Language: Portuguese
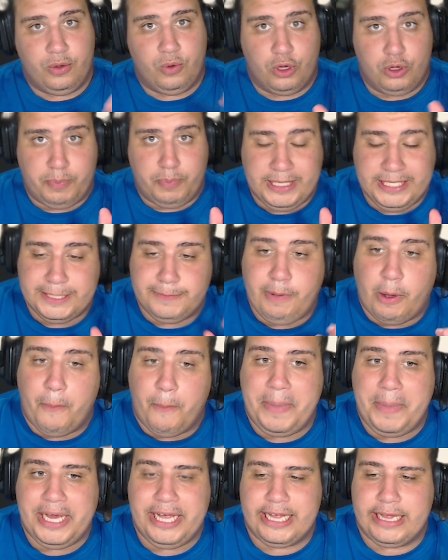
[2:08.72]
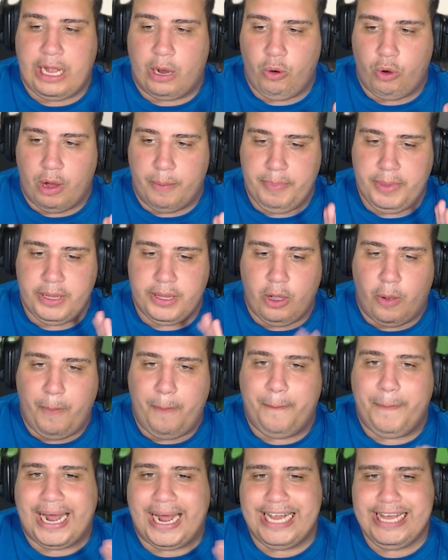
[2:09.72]
do outro, principalmente da Copa. Então,
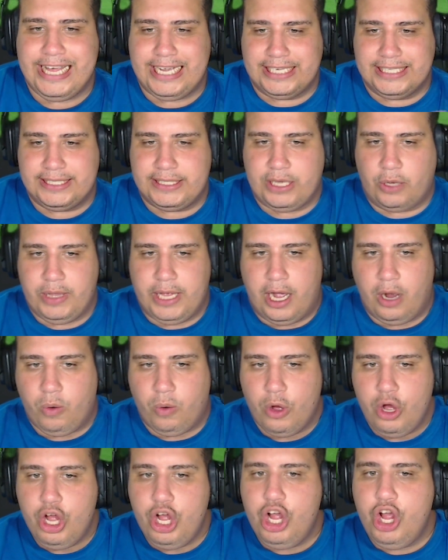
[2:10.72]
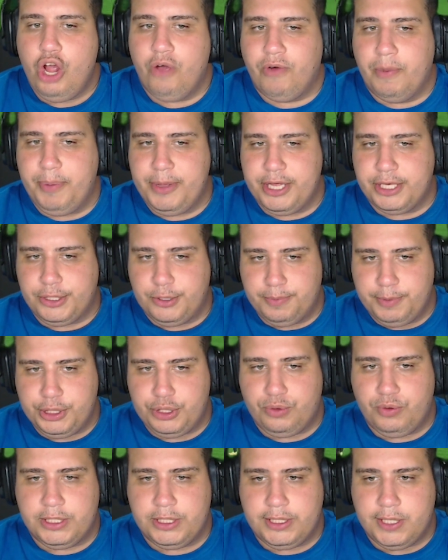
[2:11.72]
pra descansar o Deco, eu vou pedir
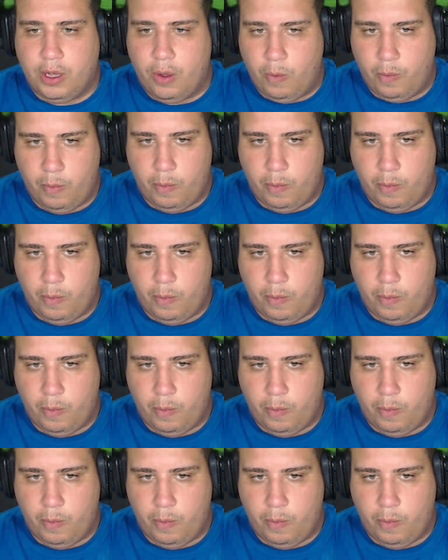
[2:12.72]
substituição.